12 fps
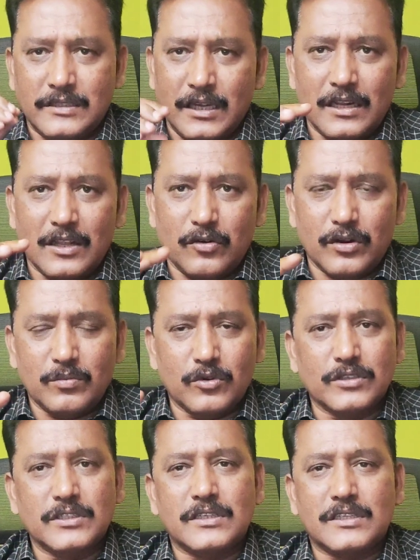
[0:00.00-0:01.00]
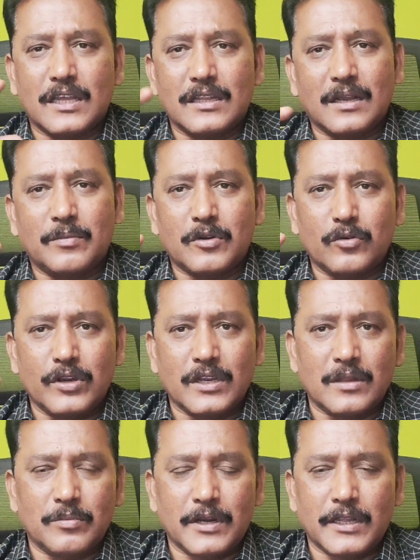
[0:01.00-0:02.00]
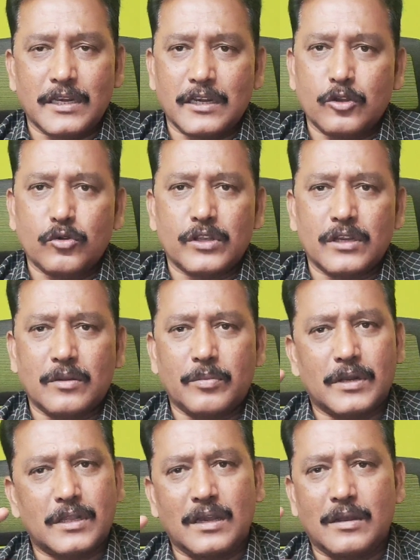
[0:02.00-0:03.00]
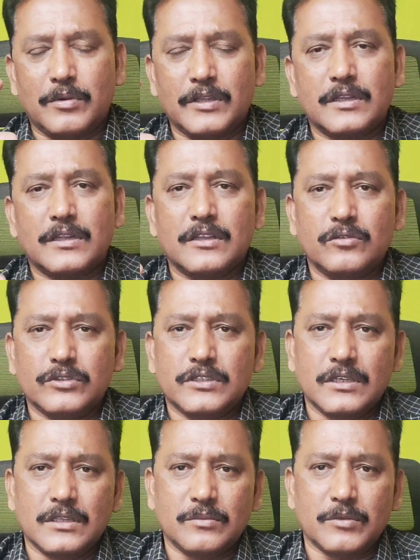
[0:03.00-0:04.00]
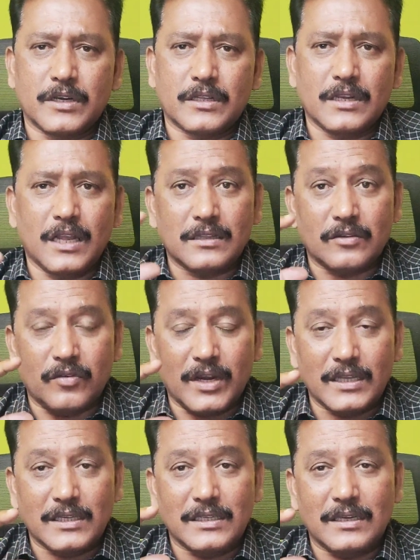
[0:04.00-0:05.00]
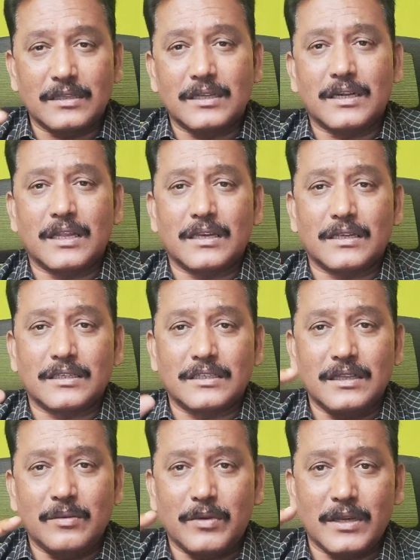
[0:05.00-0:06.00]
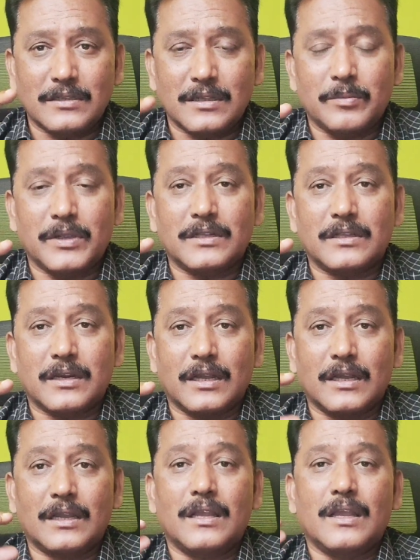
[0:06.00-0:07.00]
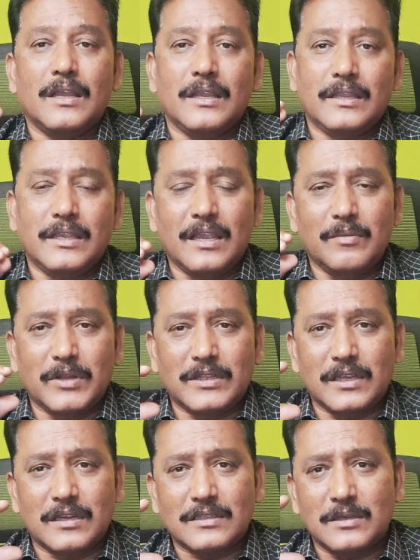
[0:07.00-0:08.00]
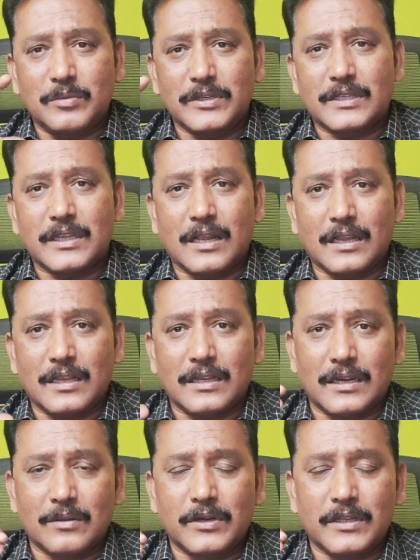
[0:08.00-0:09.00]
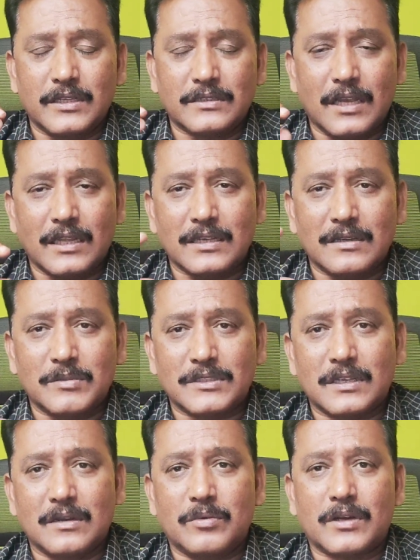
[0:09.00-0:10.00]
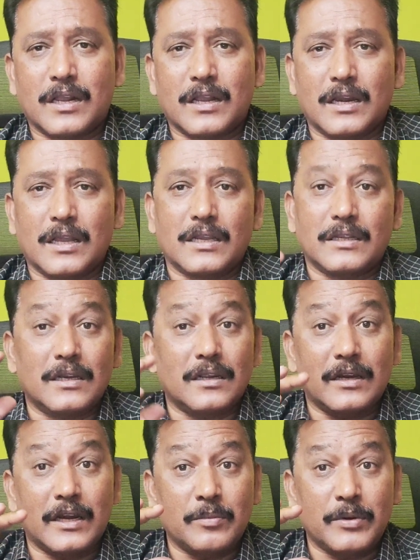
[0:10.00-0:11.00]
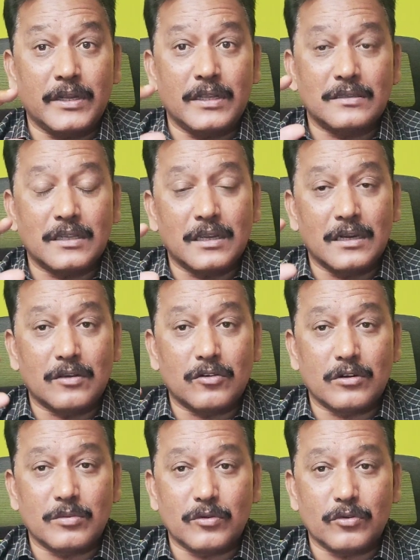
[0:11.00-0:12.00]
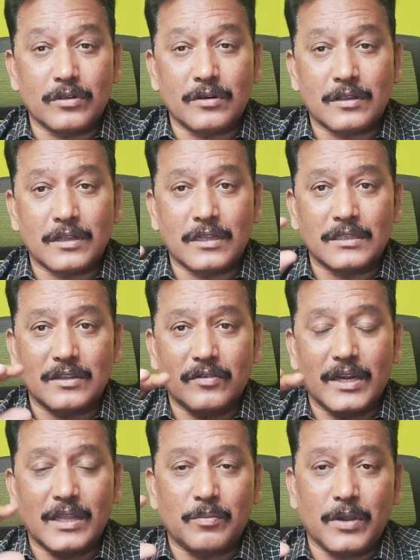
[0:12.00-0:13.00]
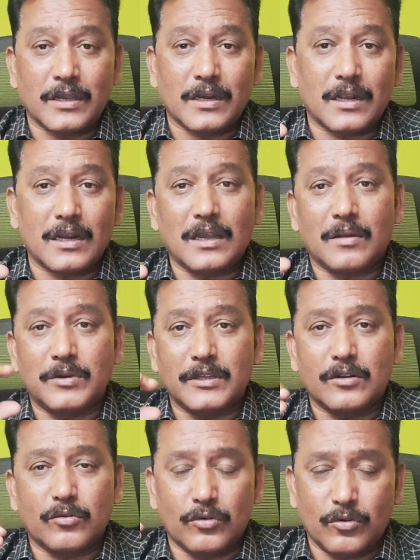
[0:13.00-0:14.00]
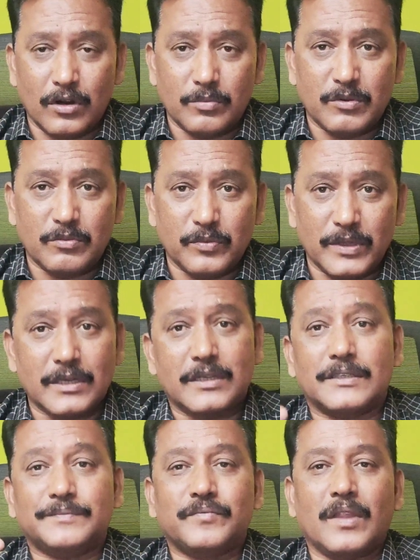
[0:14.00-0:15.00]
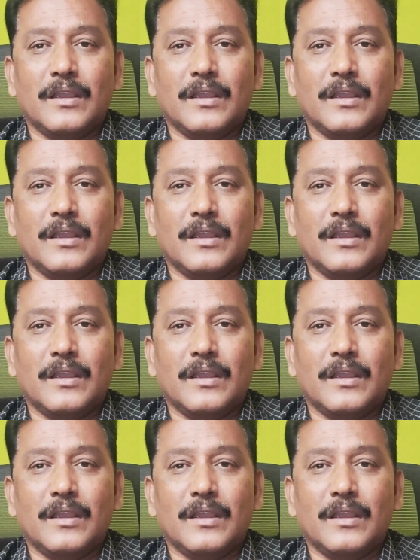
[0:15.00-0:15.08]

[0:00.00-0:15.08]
ஜெயலலிதாவோட முடிஞ்சிருச்சு அதுக்கப்புறம் ஒருங்கிணைப்பாளர் இணை ஒருங்கிணைப்பாளர் தான் அப்படிங்கிறது உச்சநீதிமன்றத்தில் அந்த வழக்கு இருந்துக்கிட்டே இருக்குது இந்த மாதிரி சமயத்தில் ஏன் மத்திய அரசு இப்படி செய்கிறாங்க எடப்பாடிக்கு சாதகமாக செயல்படுறாங்களா இல்லை எடப்பாடியை சிக்கலில் கொண்டு போய் உடவுக்கு இந்த வேலையை பார்க்குறாங்களா அப்படிங்கிற ஒரு குழப்பமும் இருக்குது